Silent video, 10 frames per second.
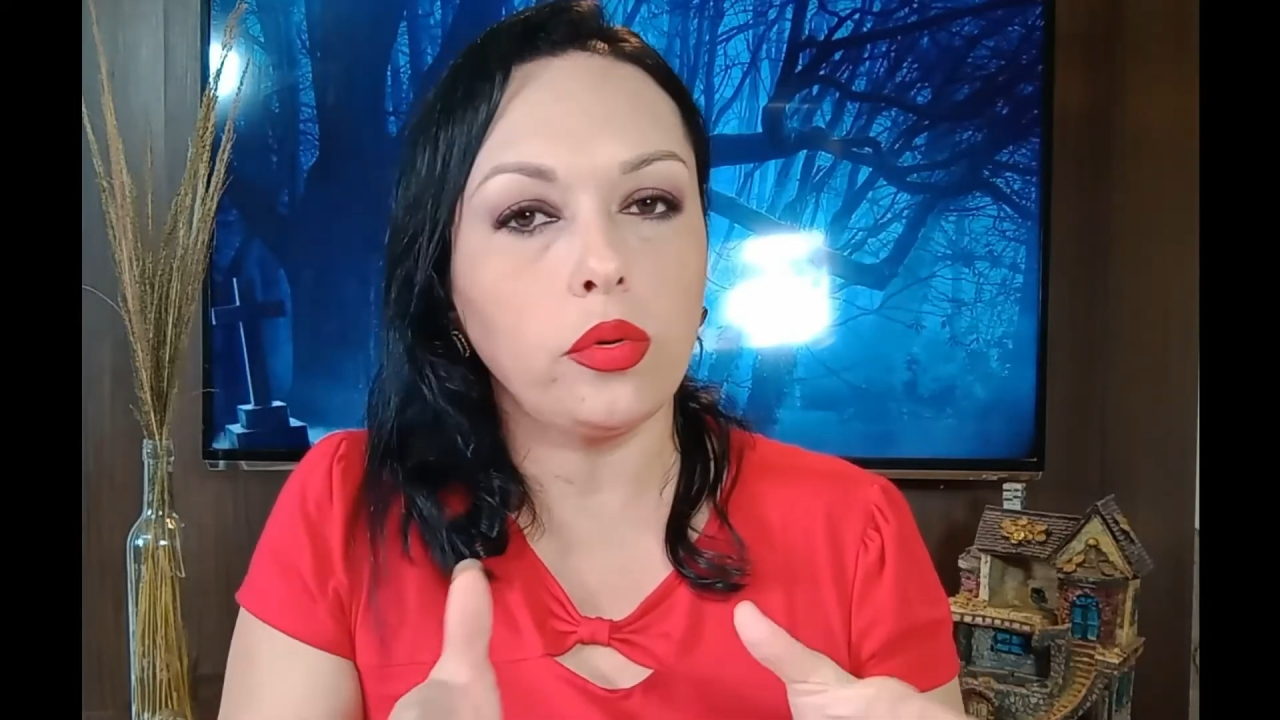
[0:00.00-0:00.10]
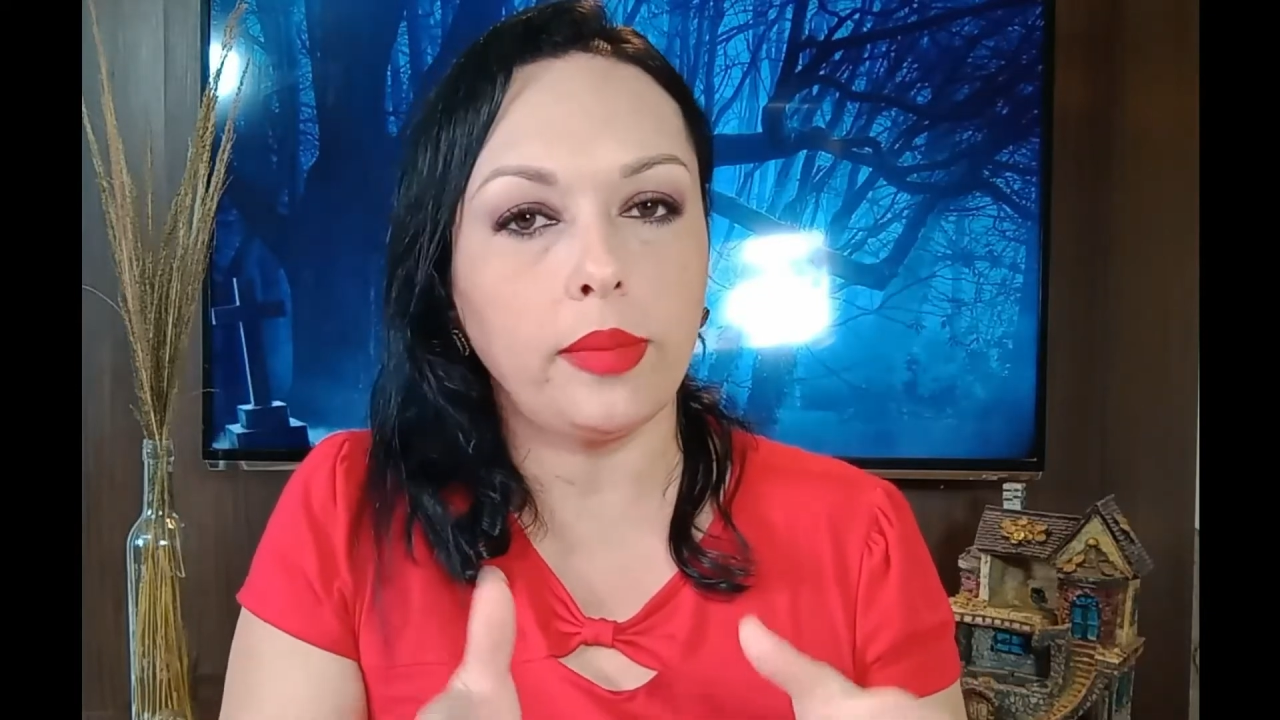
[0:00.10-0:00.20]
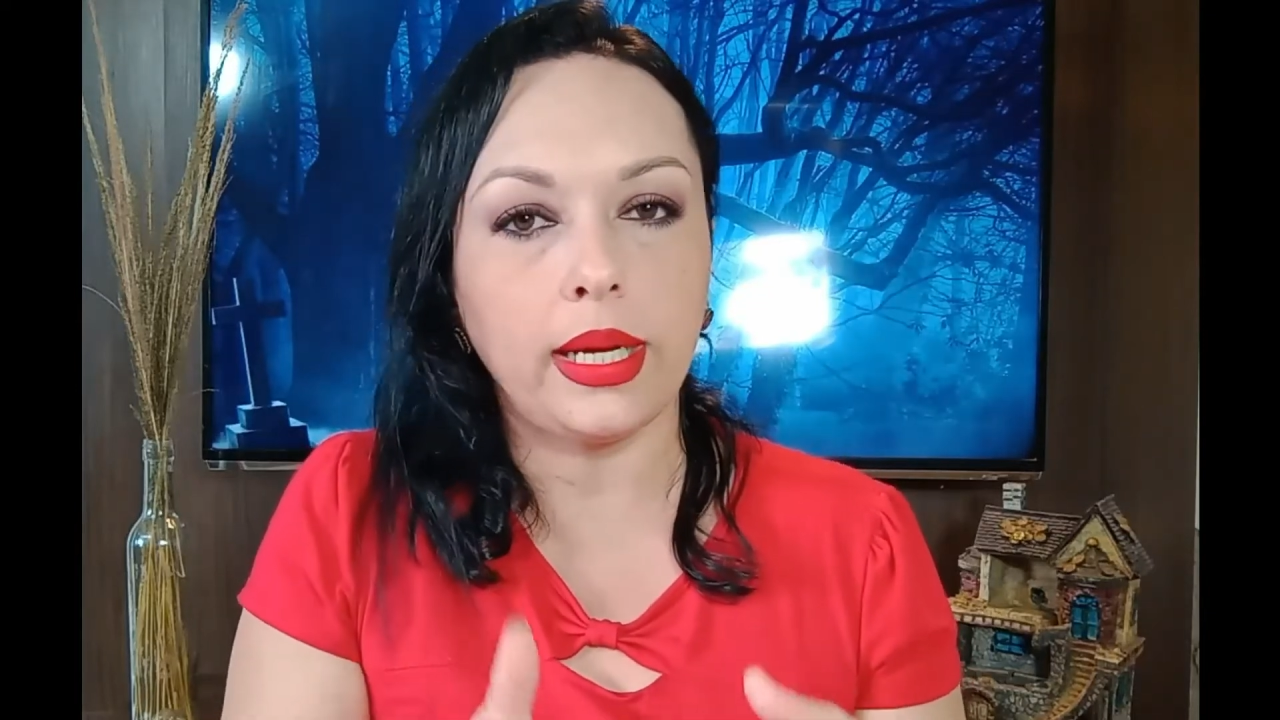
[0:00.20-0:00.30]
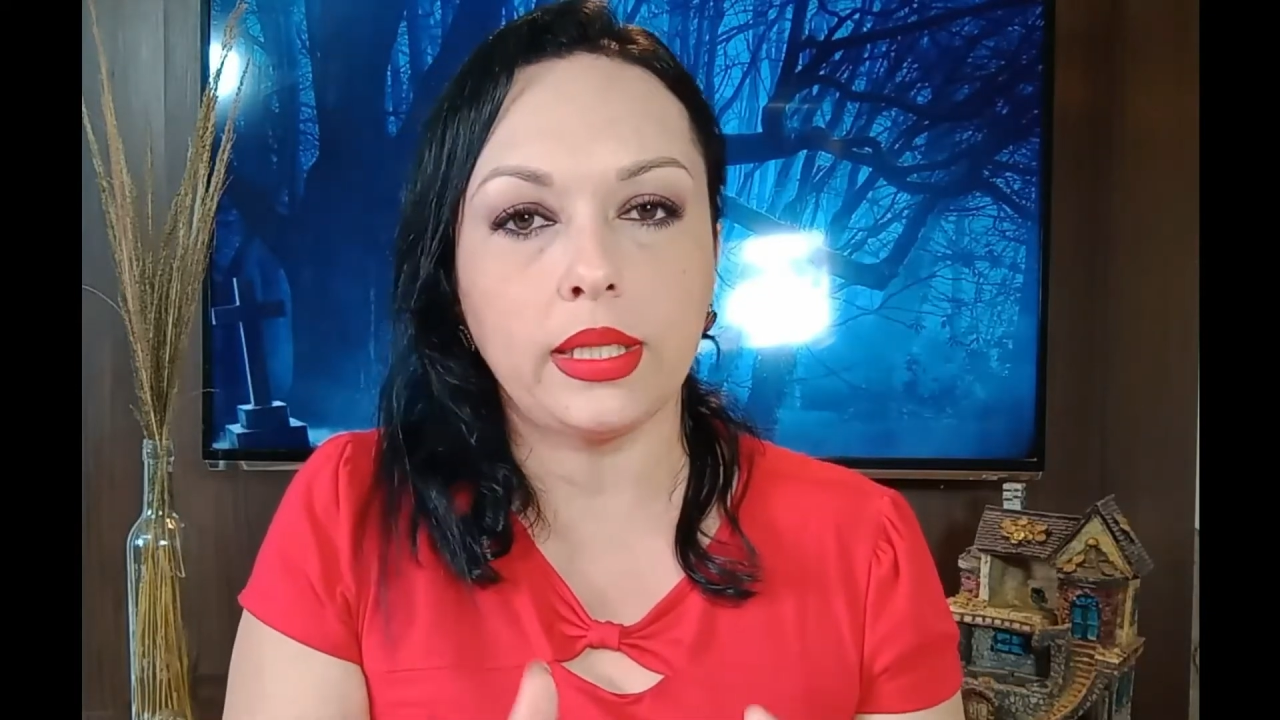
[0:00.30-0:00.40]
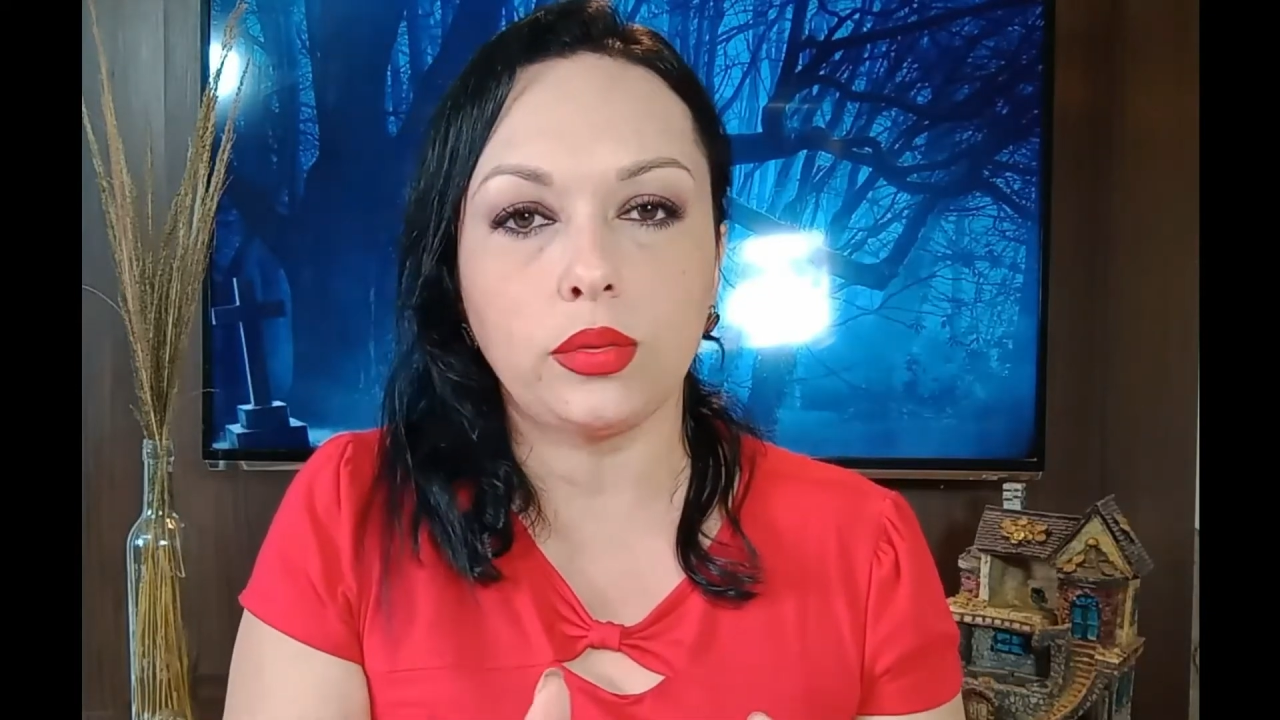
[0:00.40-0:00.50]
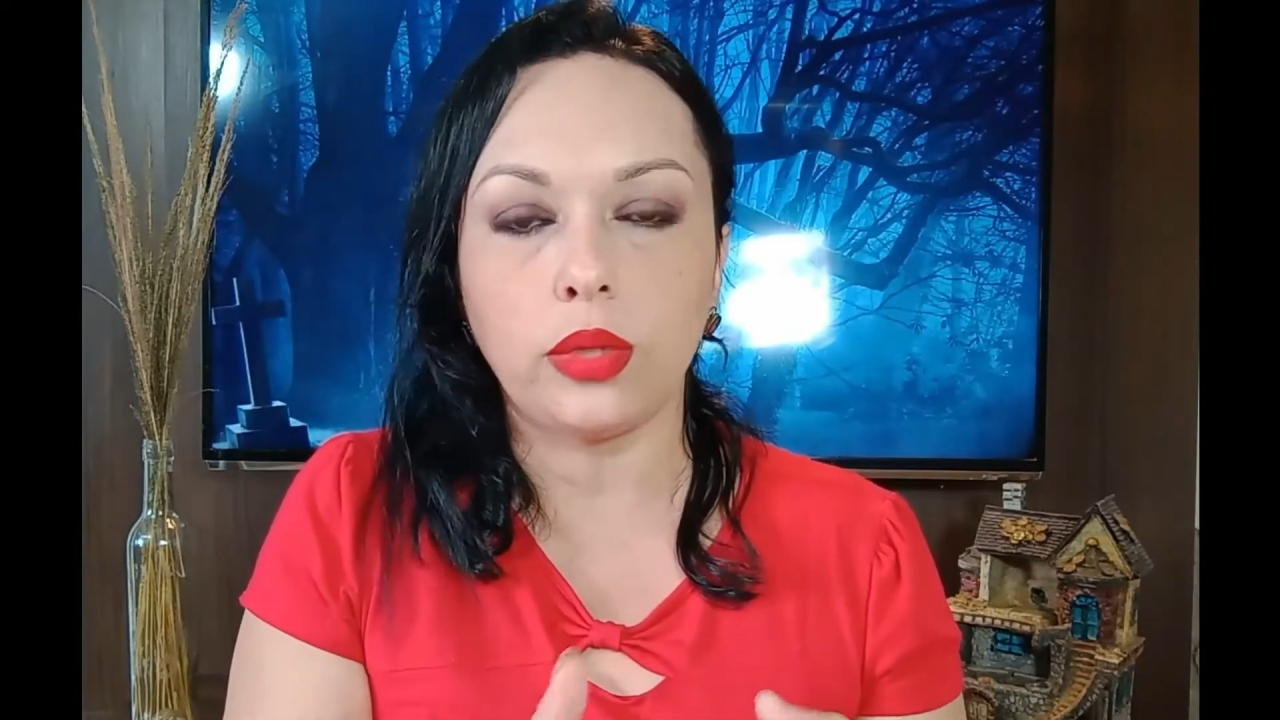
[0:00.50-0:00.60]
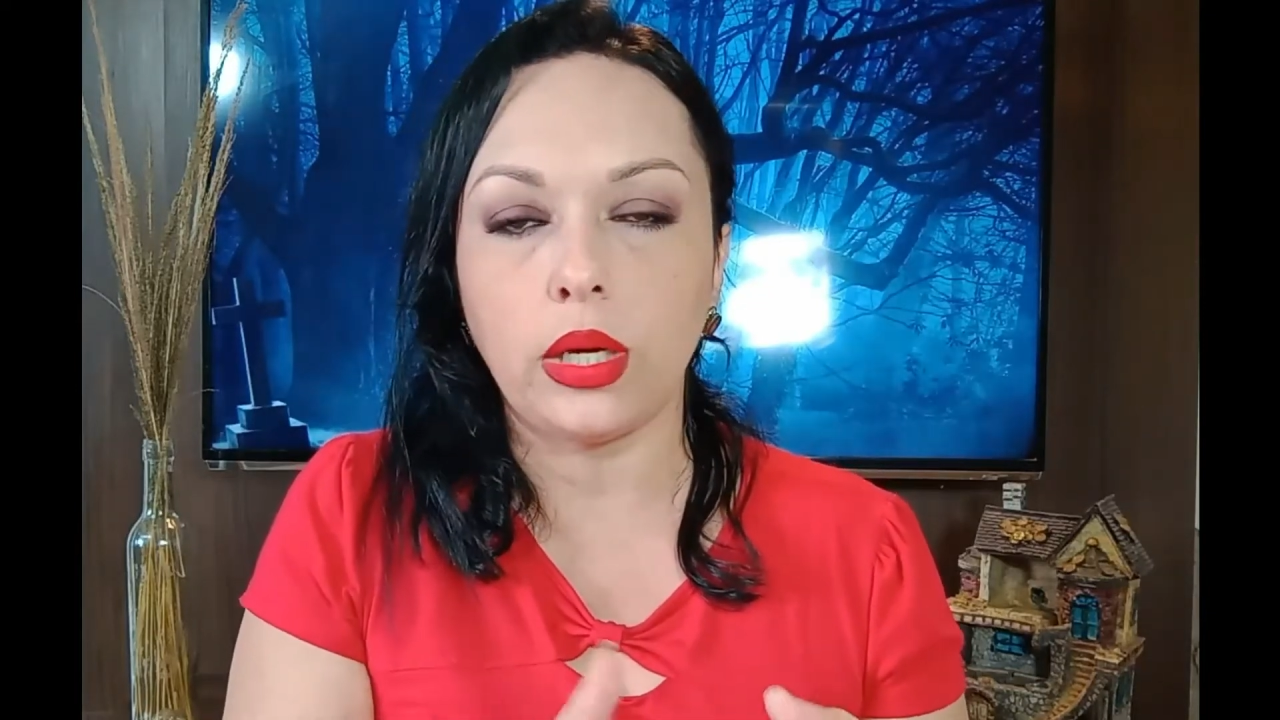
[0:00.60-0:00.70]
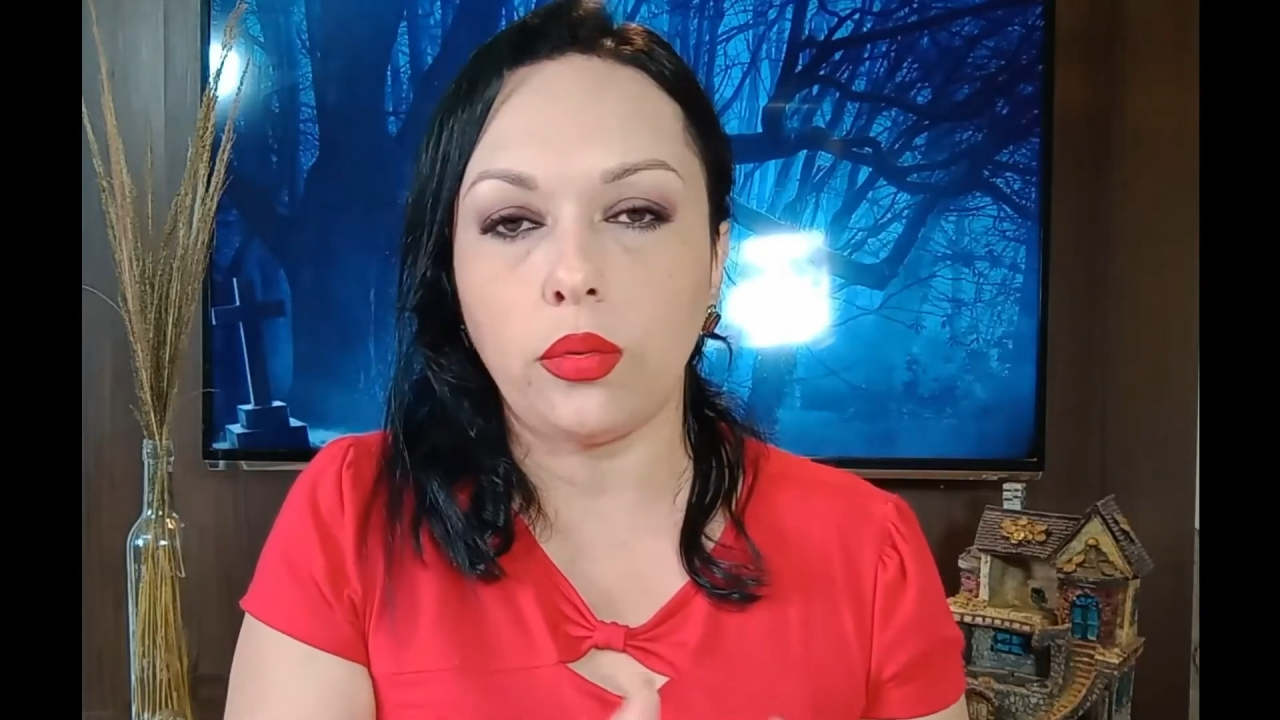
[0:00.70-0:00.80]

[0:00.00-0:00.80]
arrumado